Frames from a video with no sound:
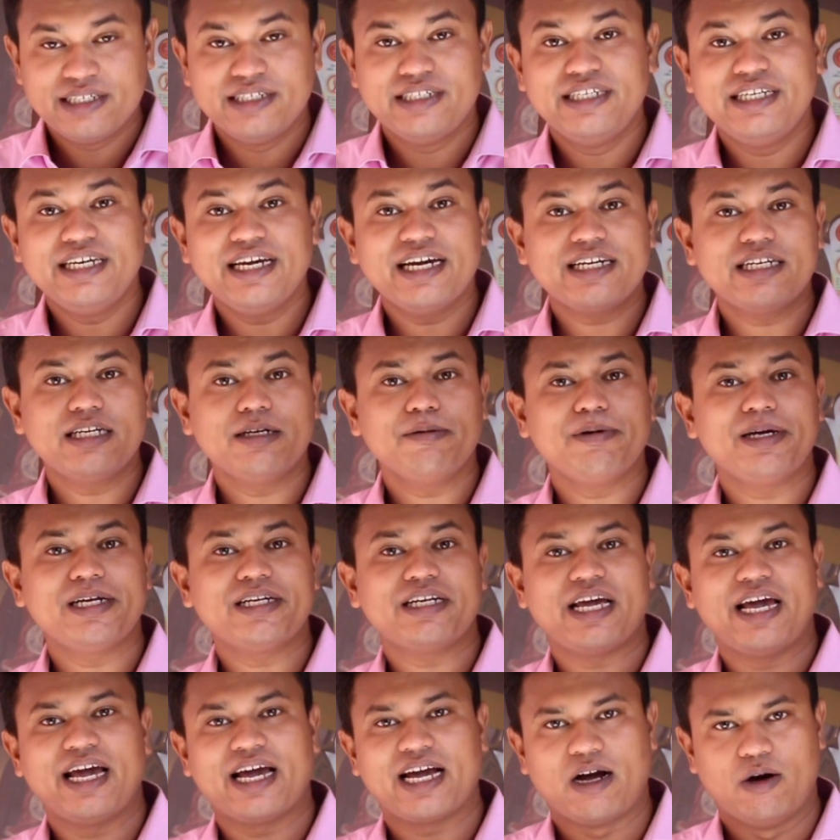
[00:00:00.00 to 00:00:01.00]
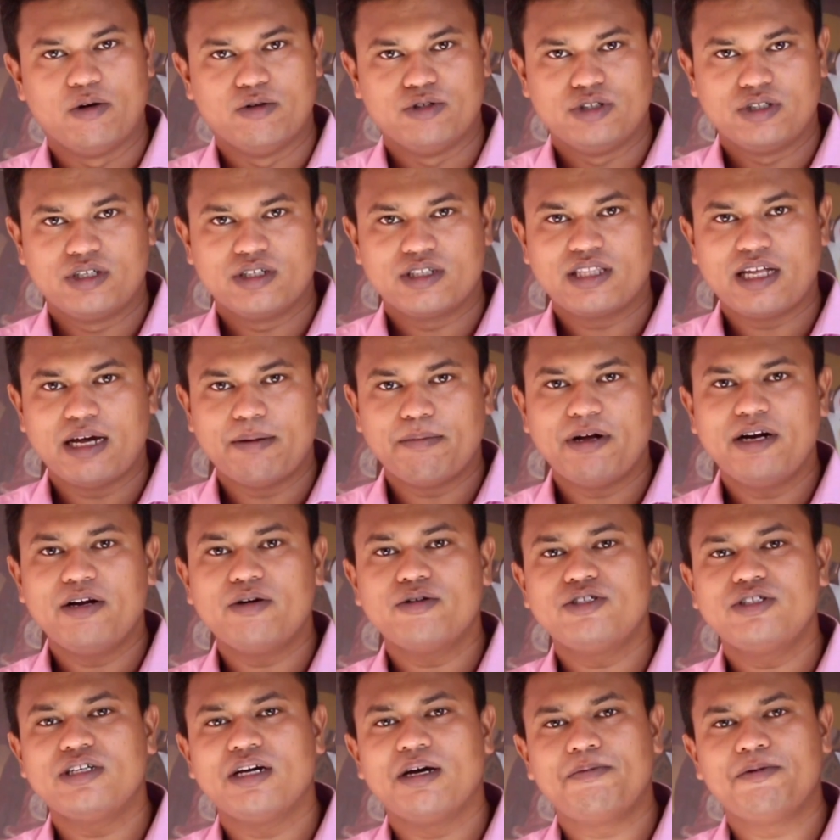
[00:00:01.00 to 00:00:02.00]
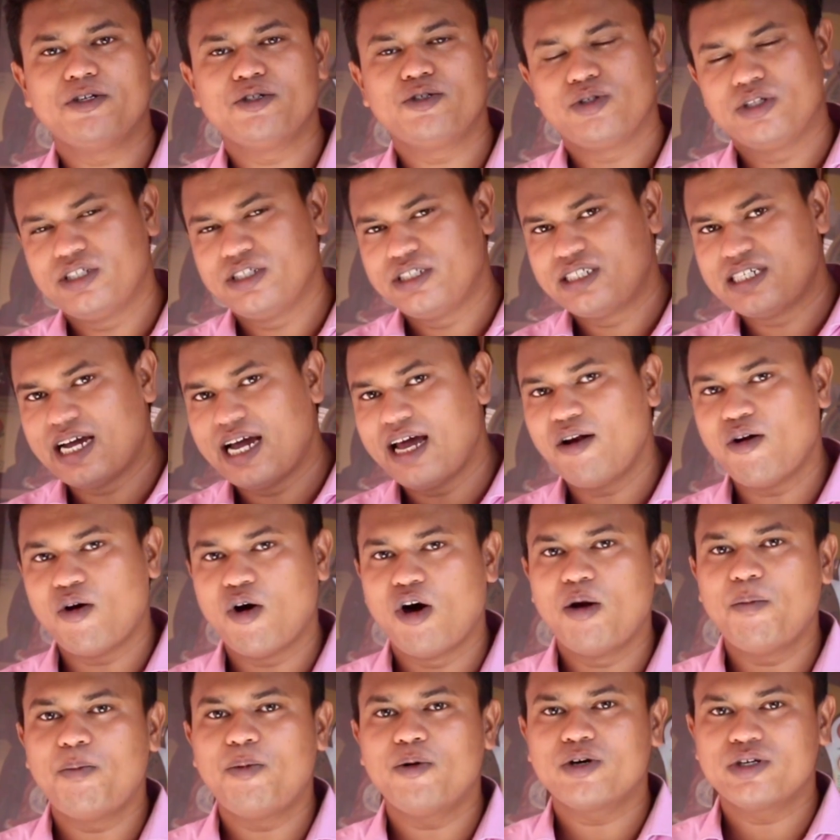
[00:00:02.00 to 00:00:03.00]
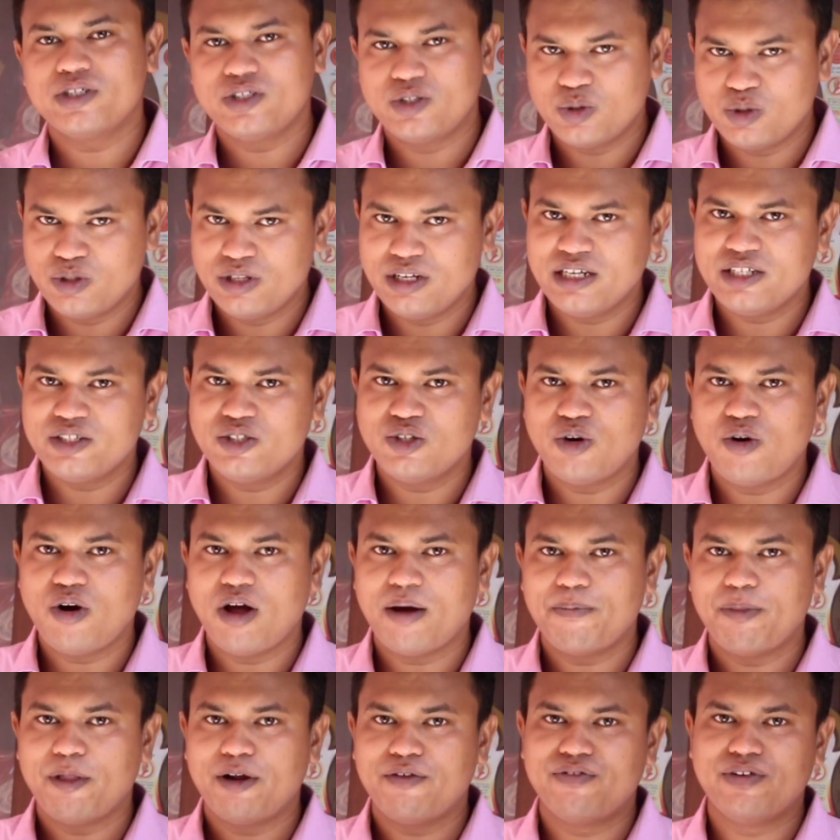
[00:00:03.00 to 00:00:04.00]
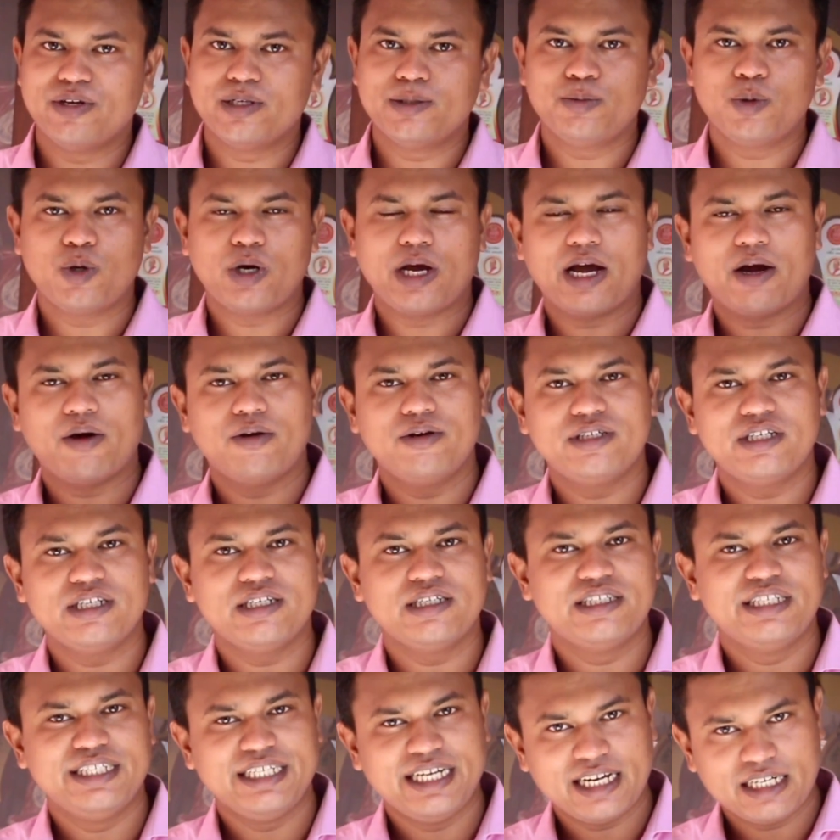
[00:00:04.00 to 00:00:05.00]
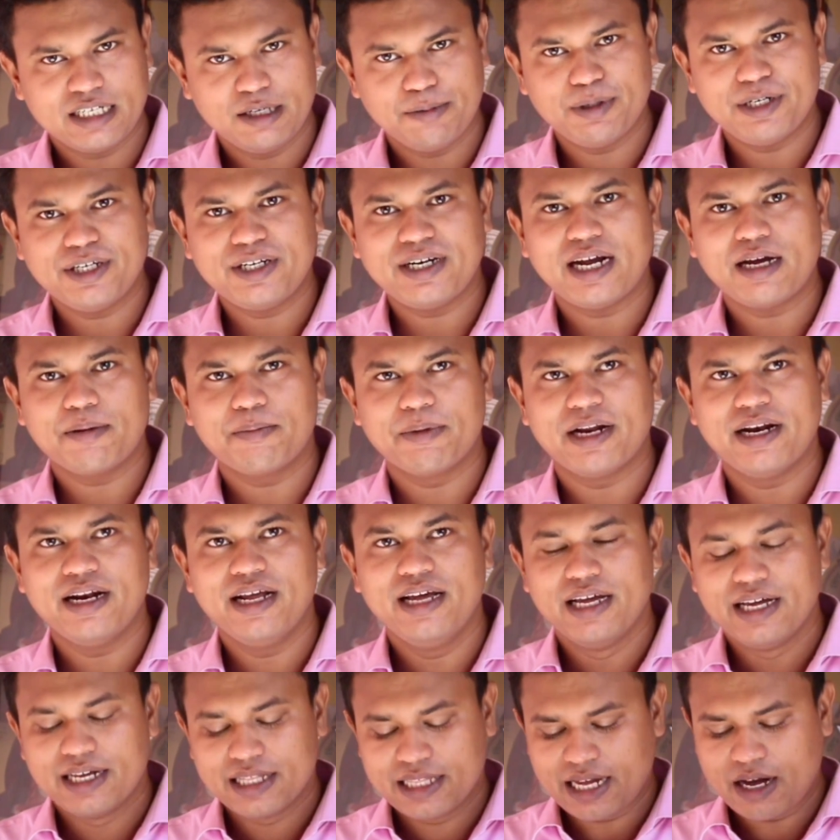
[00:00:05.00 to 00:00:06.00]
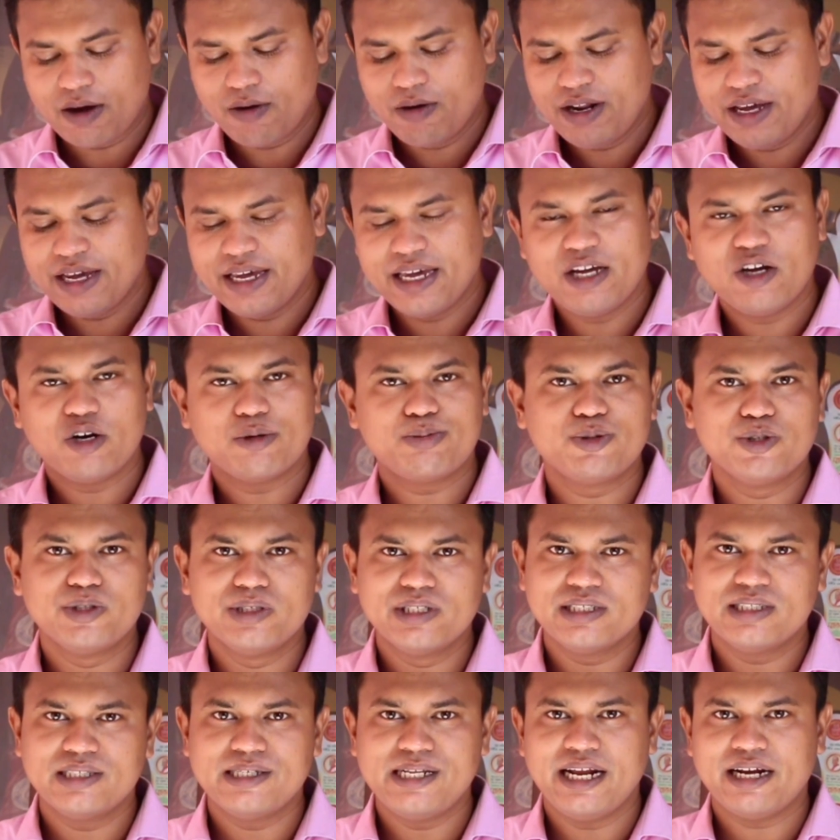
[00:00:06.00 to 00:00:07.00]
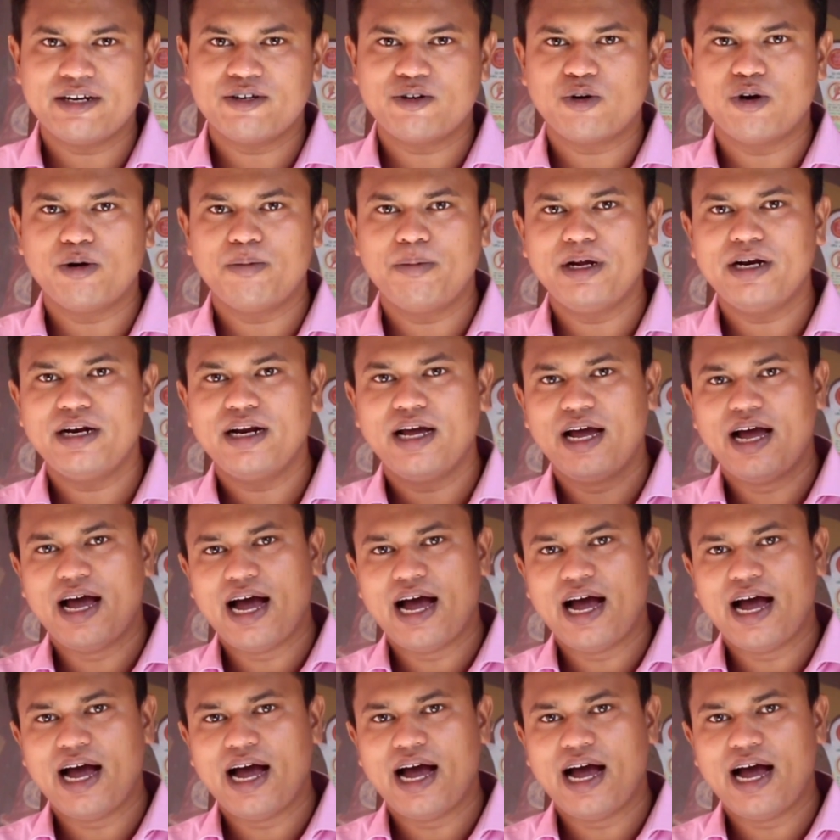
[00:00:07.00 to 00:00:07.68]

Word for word: ডিএক্টিভেট অ্যাকাউন্ট তার মানে হচ্ছে আপনি যদি চান অল্প কিছু দিনের জন্য আপনার ফেসবুক অ্যাকাউন্টটি ডিএক্টিভেট রাখবেন তাহলে এই অপশনটি সিলেক্ট করবেন